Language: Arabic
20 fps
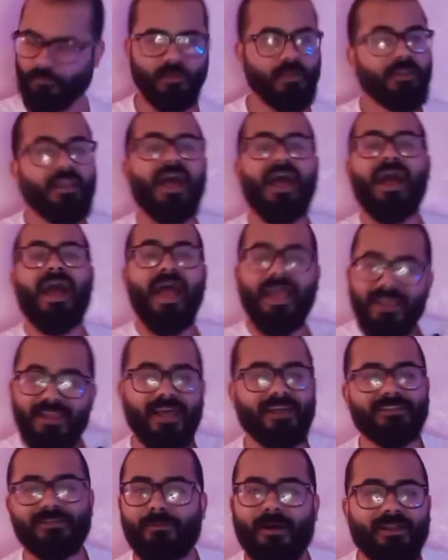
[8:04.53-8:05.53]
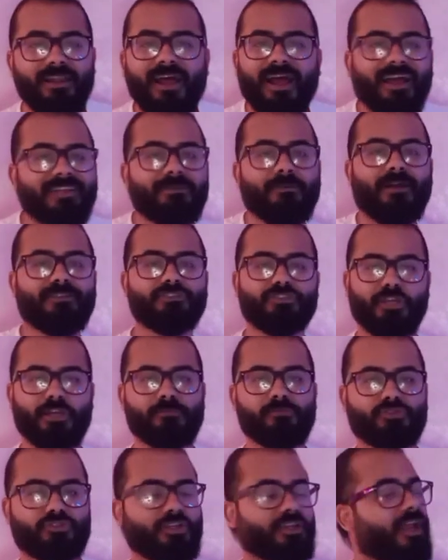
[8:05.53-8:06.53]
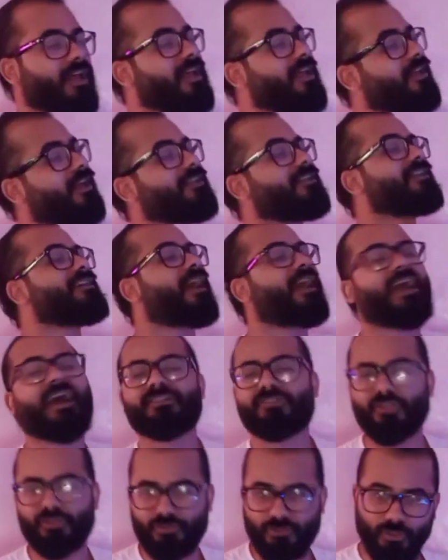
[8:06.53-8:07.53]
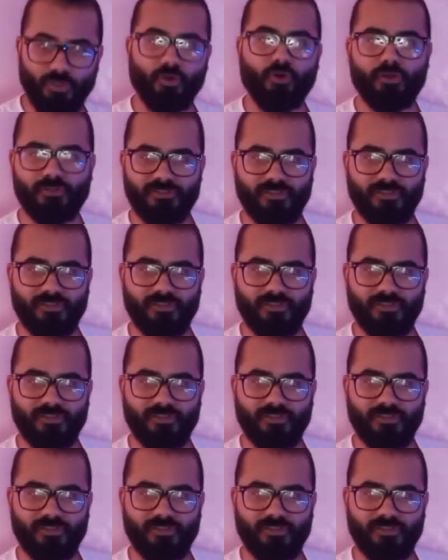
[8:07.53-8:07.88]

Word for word: عيب لا هي الادب عليها عادي ما عنديش اي مشكله لان هي خدت دي